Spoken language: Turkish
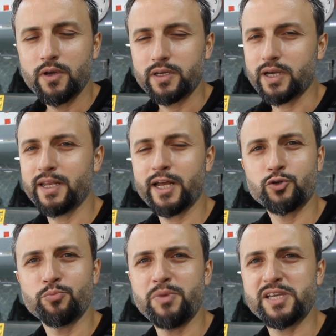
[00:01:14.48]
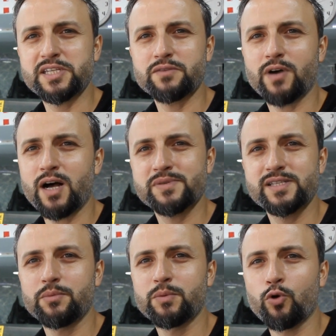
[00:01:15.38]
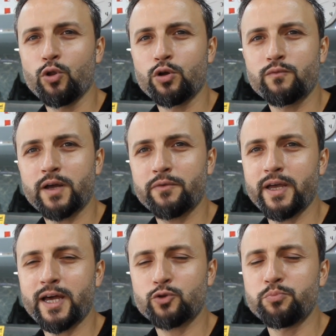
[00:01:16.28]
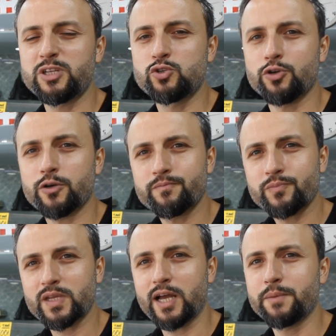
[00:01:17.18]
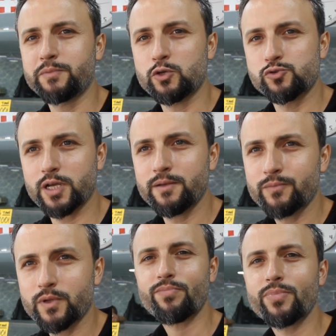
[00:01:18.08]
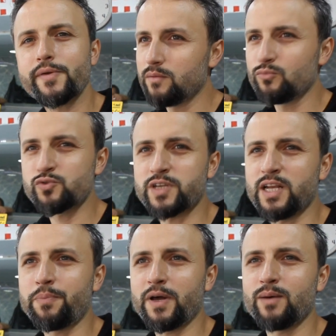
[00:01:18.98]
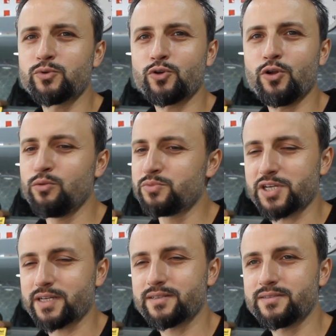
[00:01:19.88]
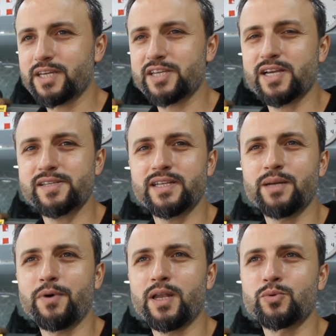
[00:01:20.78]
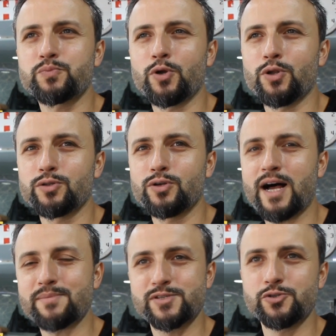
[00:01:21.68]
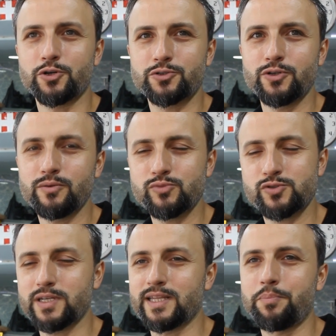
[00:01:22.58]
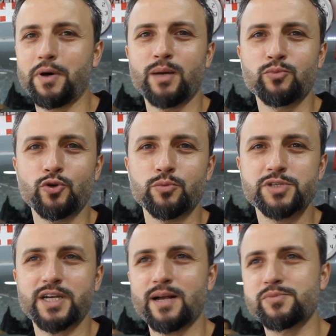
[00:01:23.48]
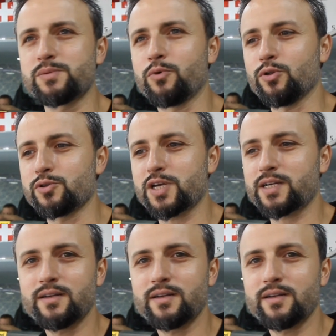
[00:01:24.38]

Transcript: Yani her gün mezgit ve hamside bir bolluk var ve her gün bitiyor. Talep de güzel. Bu sene palamut olmayacak. Geçen sene palamut bol oldu, hamsi yoktu. Bu sene de palamut olmayacak, hamsi bol olacak.